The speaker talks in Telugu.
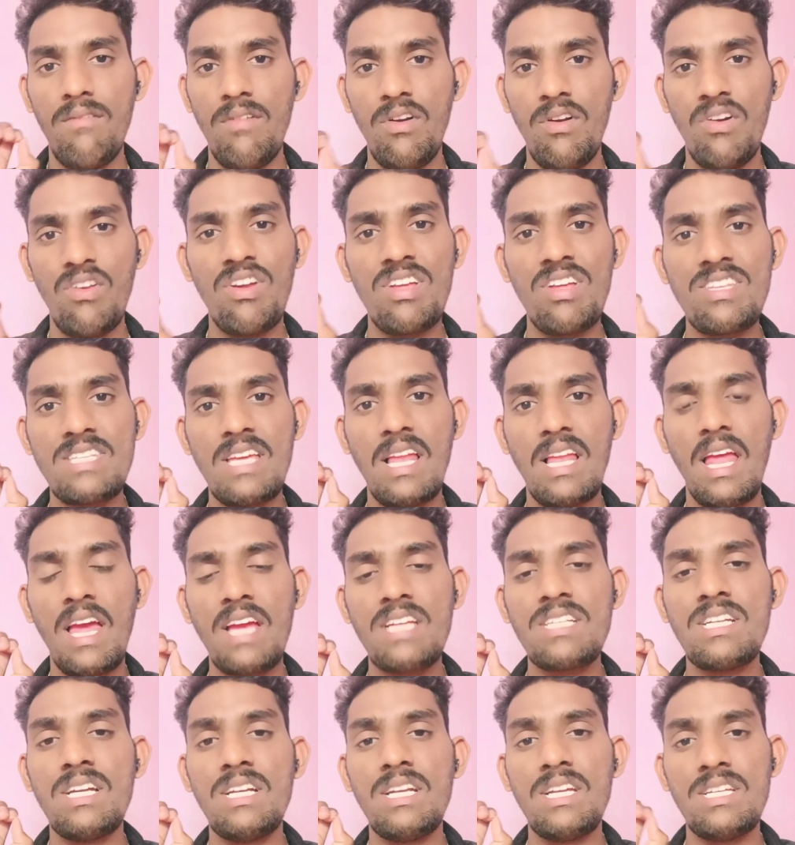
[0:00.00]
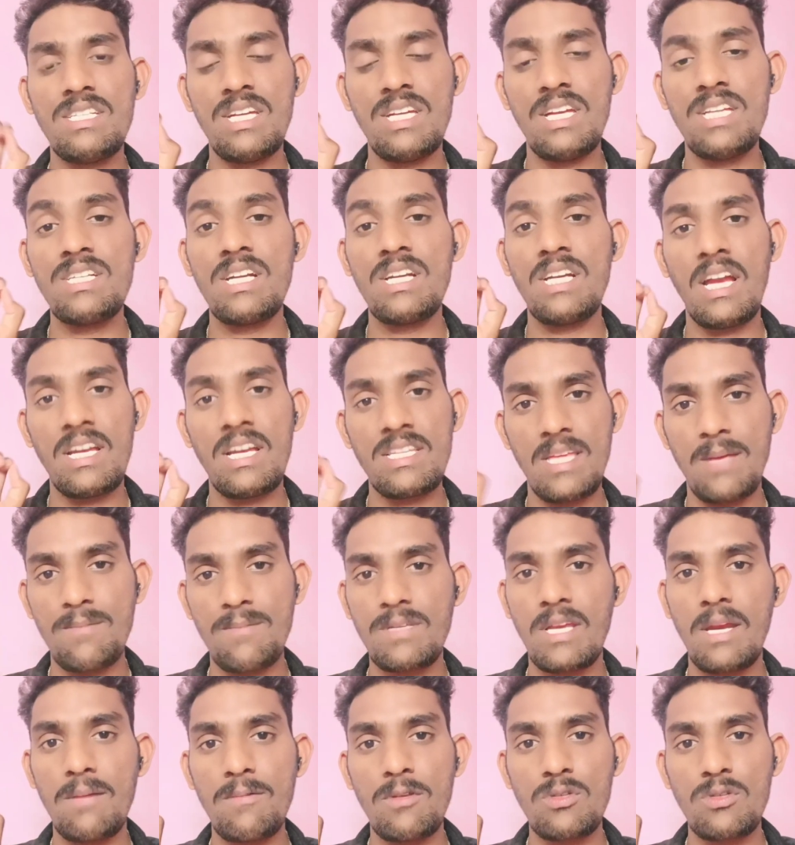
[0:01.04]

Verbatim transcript: వీడియో నచ్చితే లైక్ చేయండి షేర్ చేయండి అండ్ సబ్స్క్రైబ్